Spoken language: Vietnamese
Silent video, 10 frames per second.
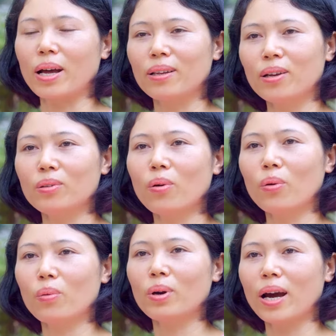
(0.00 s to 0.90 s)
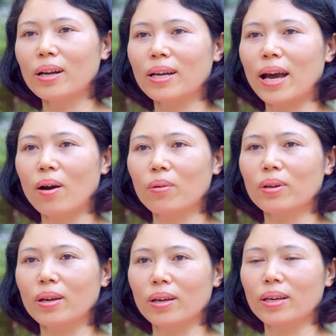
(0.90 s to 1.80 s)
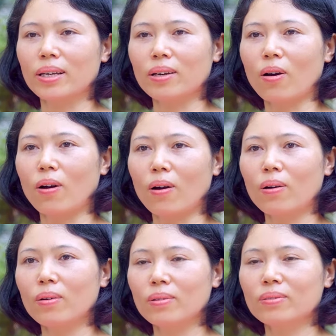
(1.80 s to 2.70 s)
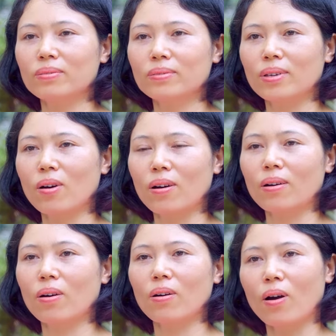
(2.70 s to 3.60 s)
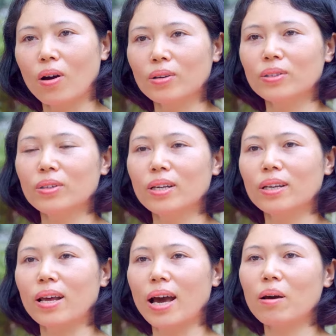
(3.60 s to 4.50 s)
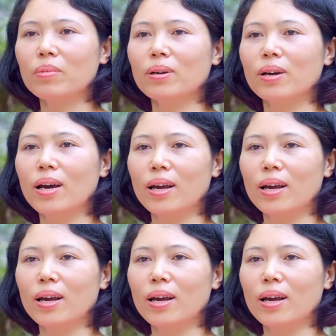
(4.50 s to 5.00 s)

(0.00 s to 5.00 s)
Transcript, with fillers: bản thân tôi cũng khát khao để có có có con cho nên là áp lực